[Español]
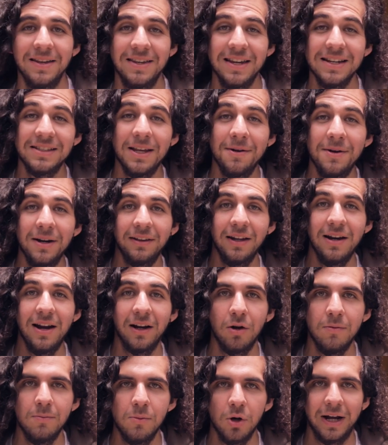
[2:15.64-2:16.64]
Ya está abierta
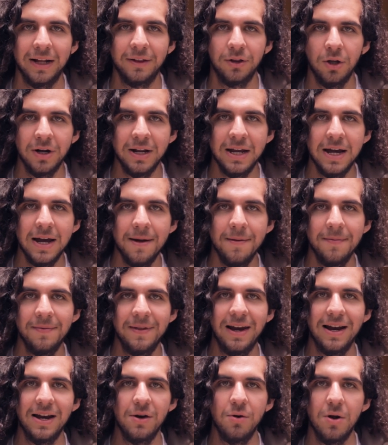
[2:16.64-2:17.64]
la convocatoria
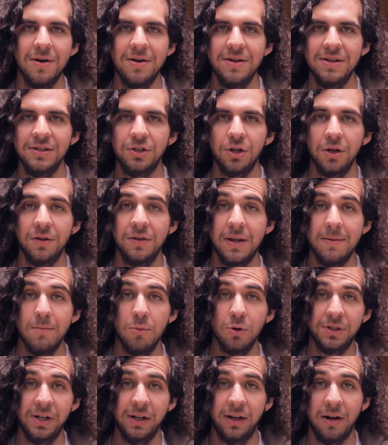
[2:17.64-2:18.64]
de la nueva edición de
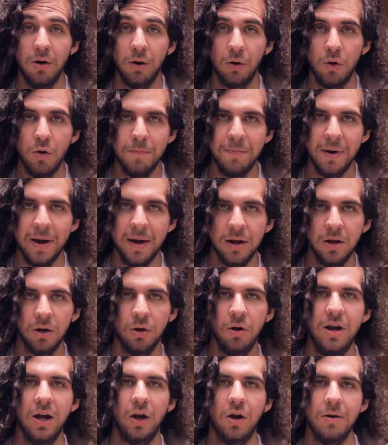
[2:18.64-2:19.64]
Música Ocupa,
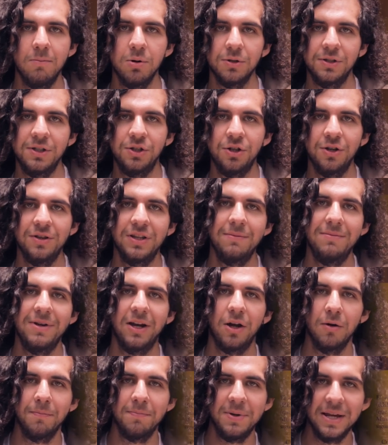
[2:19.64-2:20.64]
con la composición de
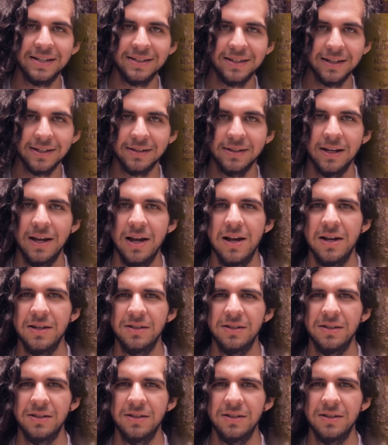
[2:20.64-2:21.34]
micropiezas.